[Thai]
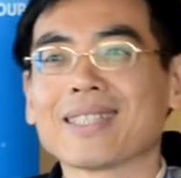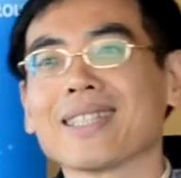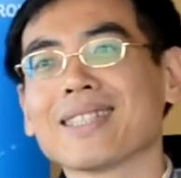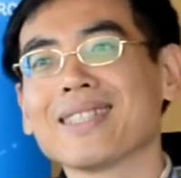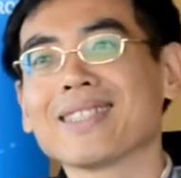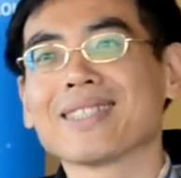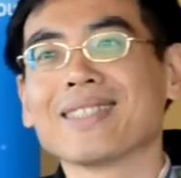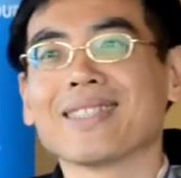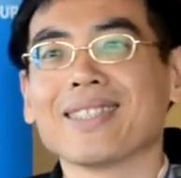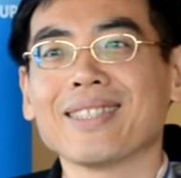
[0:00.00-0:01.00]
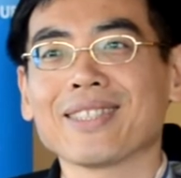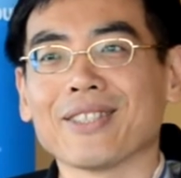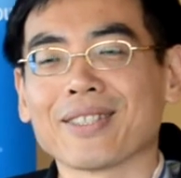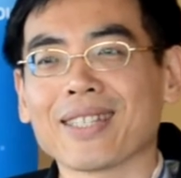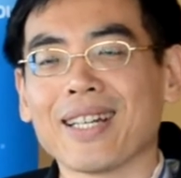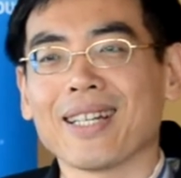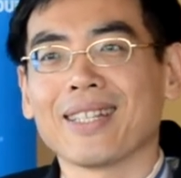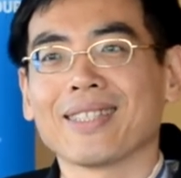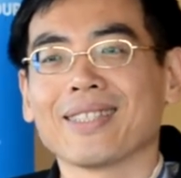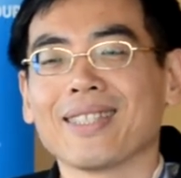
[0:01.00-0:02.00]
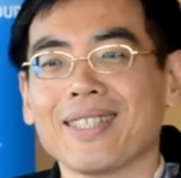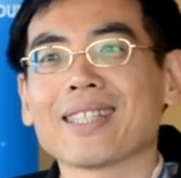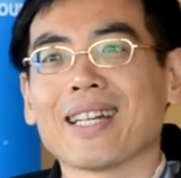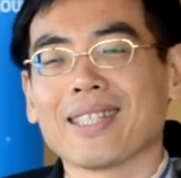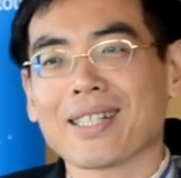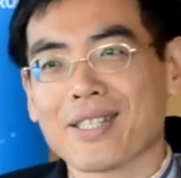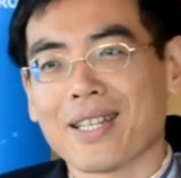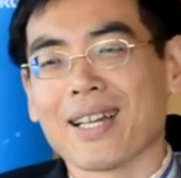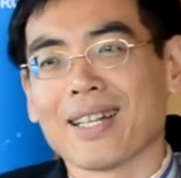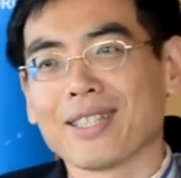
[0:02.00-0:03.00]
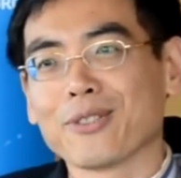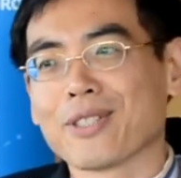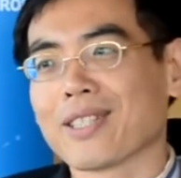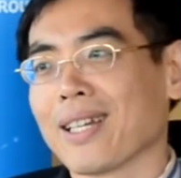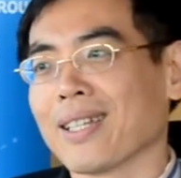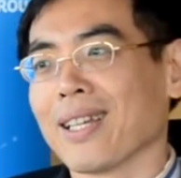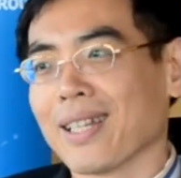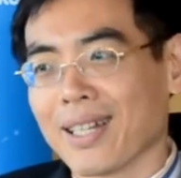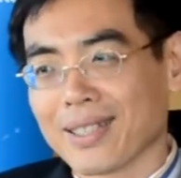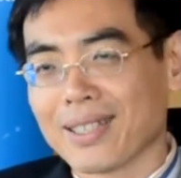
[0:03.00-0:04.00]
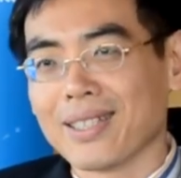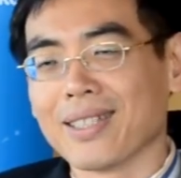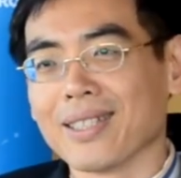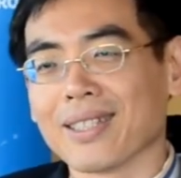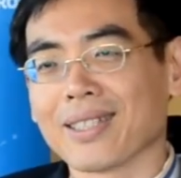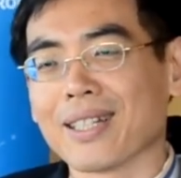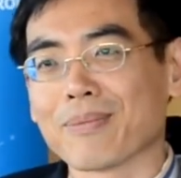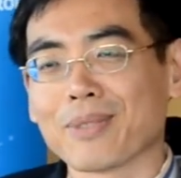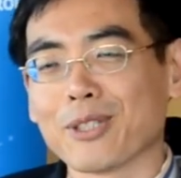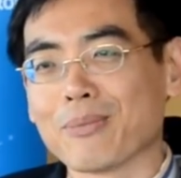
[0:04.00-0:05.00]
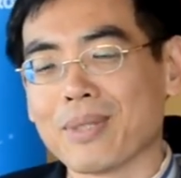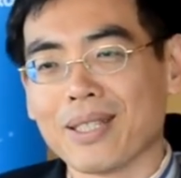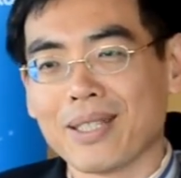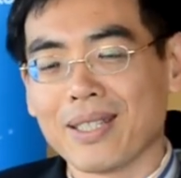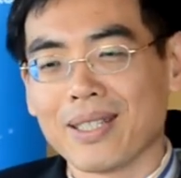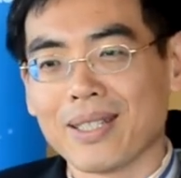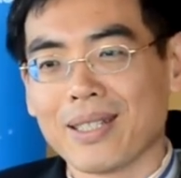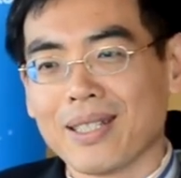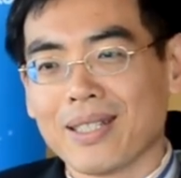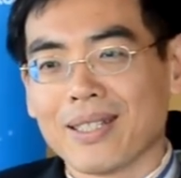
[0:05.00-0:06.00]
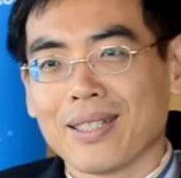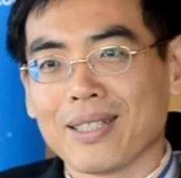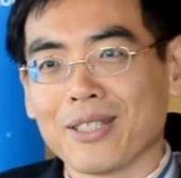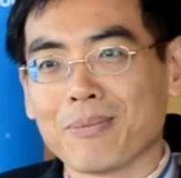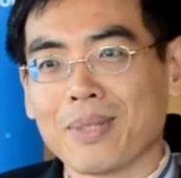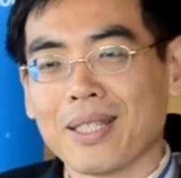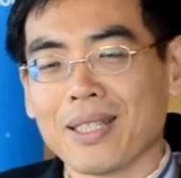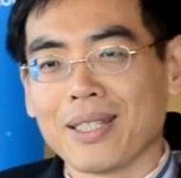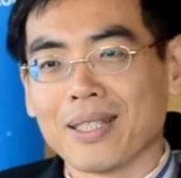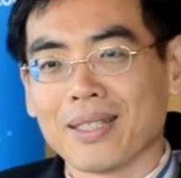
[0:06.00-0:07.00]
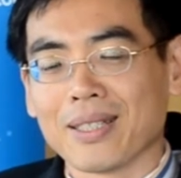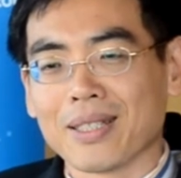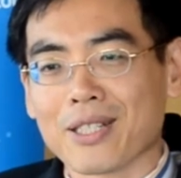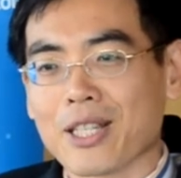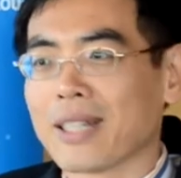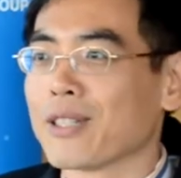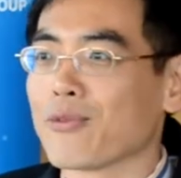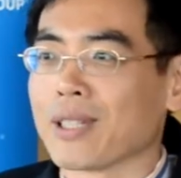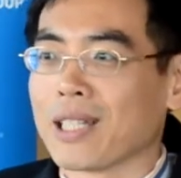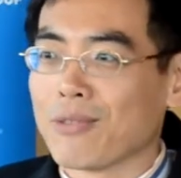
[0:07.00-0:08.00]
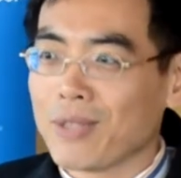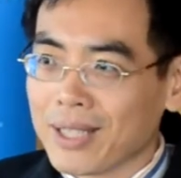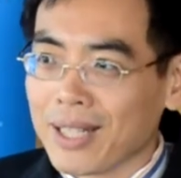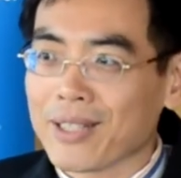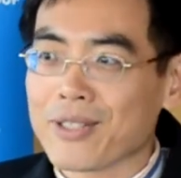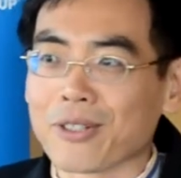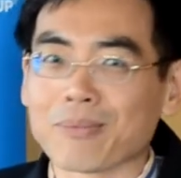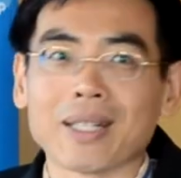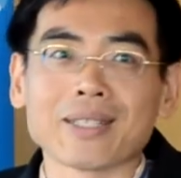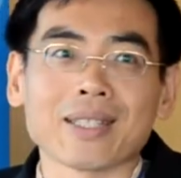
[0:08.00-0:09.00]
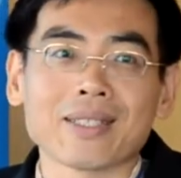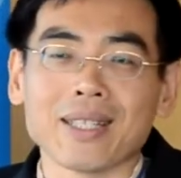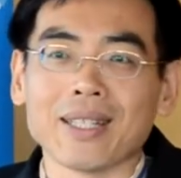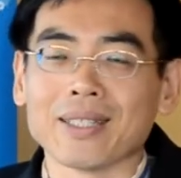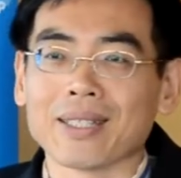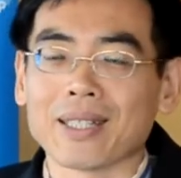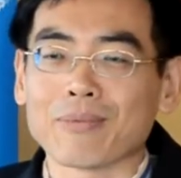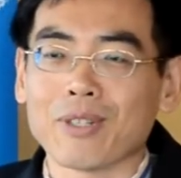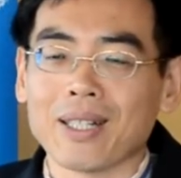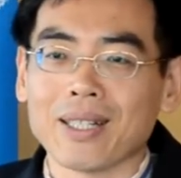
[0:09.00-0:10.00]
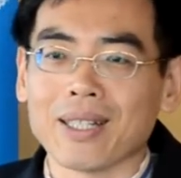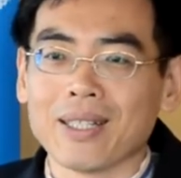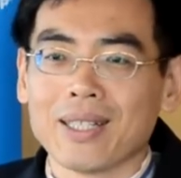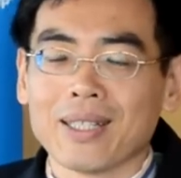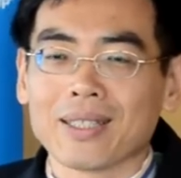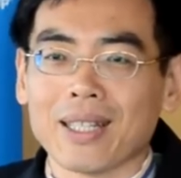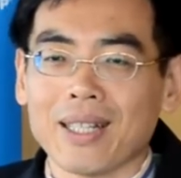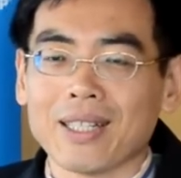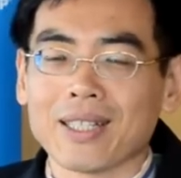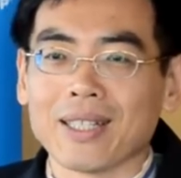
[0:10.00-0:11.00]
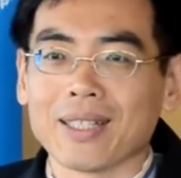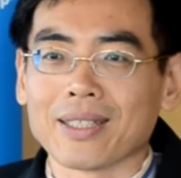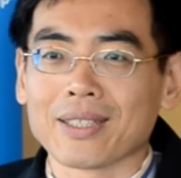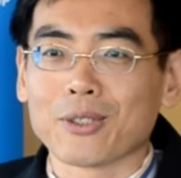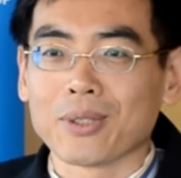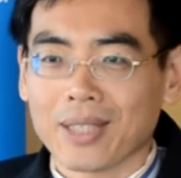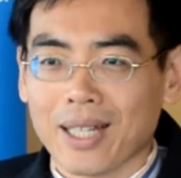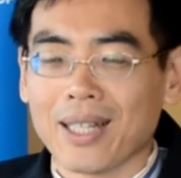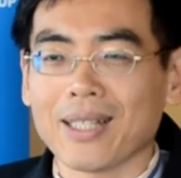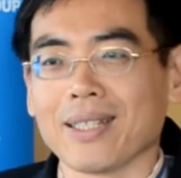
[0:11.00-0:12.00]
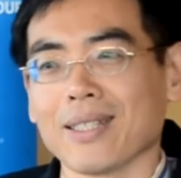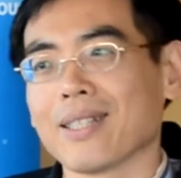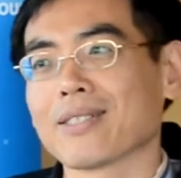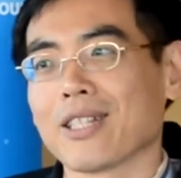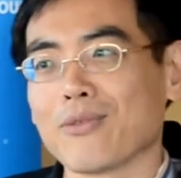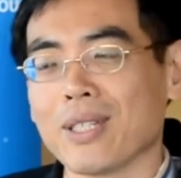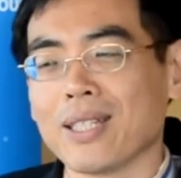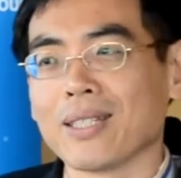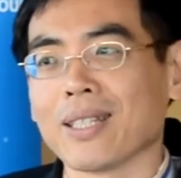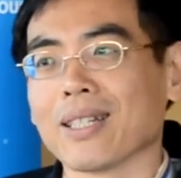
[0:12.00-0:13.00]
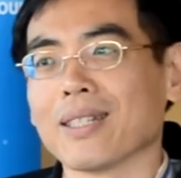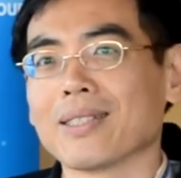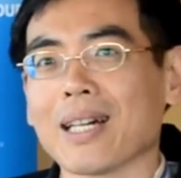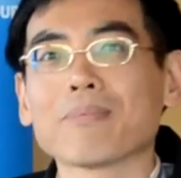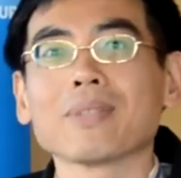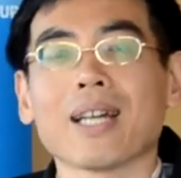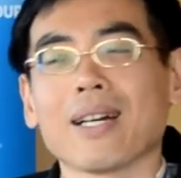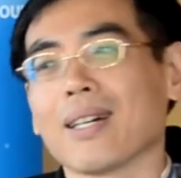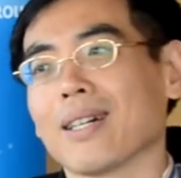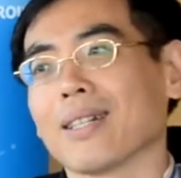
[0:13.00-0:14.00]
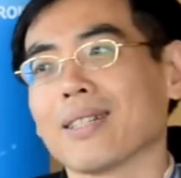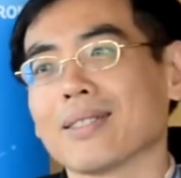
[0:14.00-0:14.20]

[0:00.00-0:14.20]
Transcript: แต่คืออีกเรื่องหนึ่งคือในเรื่องของการให้การรักษาโดยใช้ ART นะครับเรามีเรามี scientific evidence ออกมาชัดเจนนะครับว่าถ้าคนไข้ HIV เนี่ยรับยา